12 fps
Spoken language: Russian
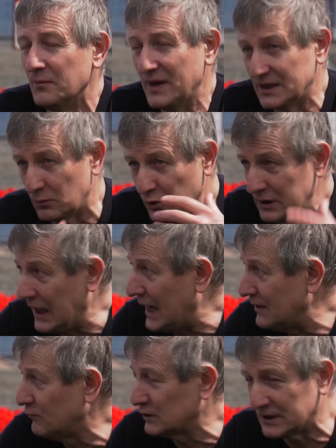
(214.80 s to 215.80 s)
Поэтому
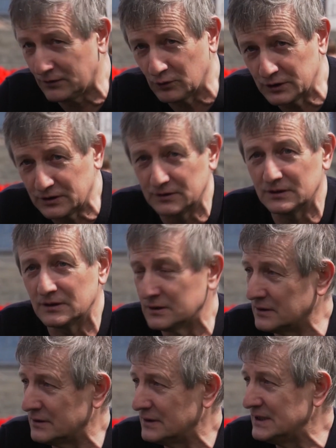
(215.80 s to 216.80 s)
вот это вот,
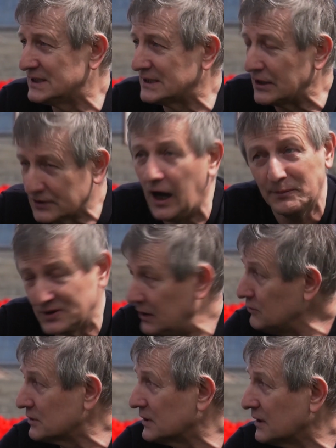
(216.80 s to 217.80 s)
э, да,
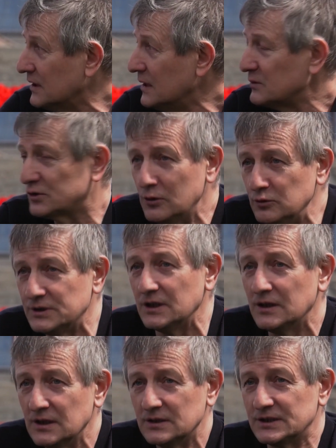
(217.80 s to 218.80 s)
абсолютно, что
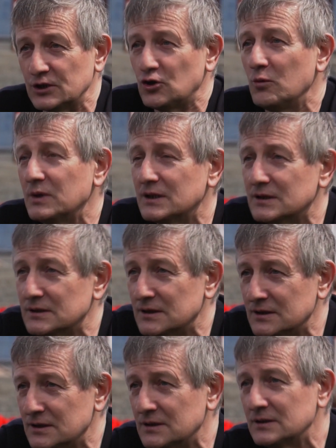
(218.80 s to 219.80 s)
люди, за что мы
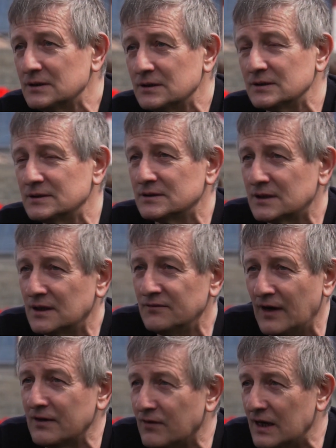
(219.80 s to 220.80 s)
э,
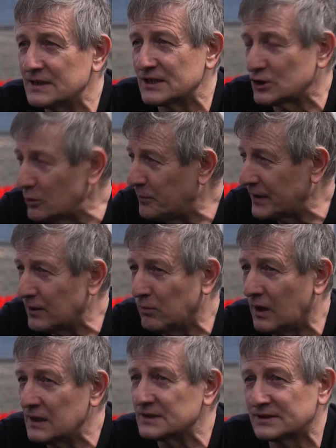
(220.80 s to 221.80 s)
воевали, за что мы
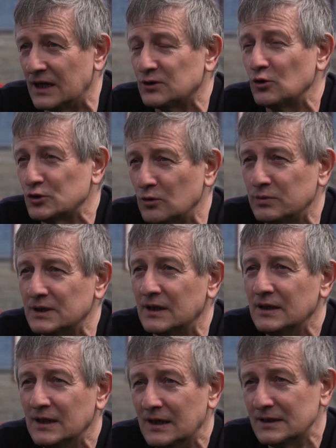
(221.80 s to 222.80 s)
погибали, за то,
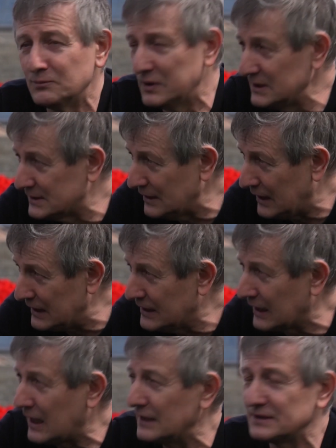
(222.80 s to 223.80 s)
чтобы был
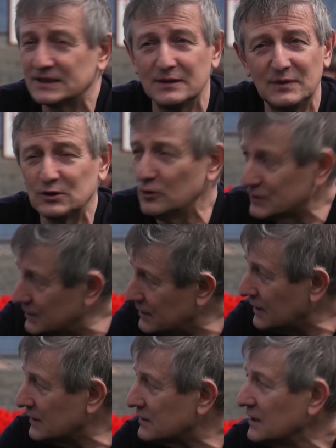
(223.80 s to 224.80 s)
олигархат и схематоз?
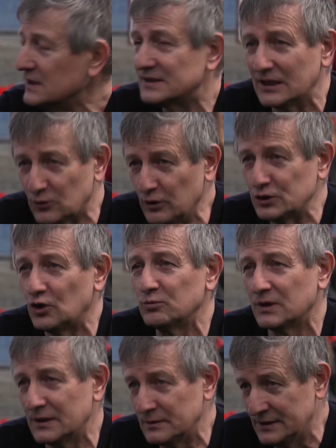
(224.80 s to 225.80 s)
Нет. За то,
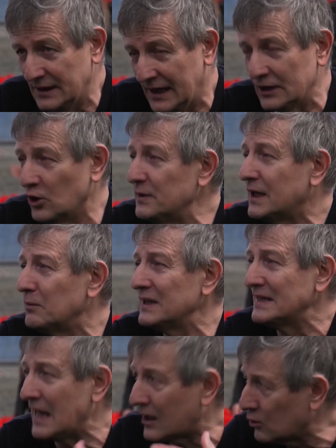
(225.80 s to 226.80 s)
чтобы экономика
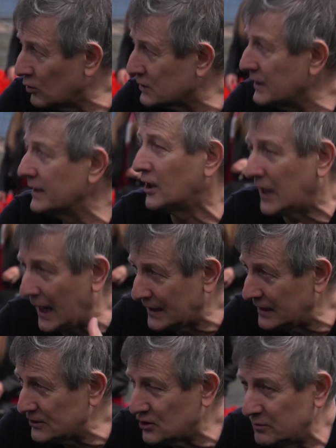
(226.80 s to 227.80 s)
была народной. Как,
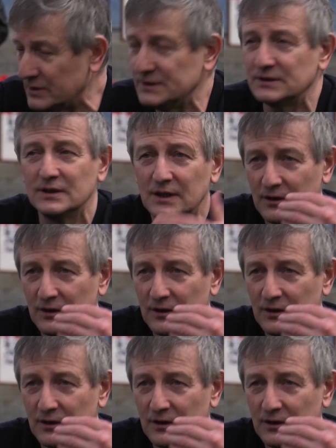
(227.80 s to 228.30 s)
как должно быть?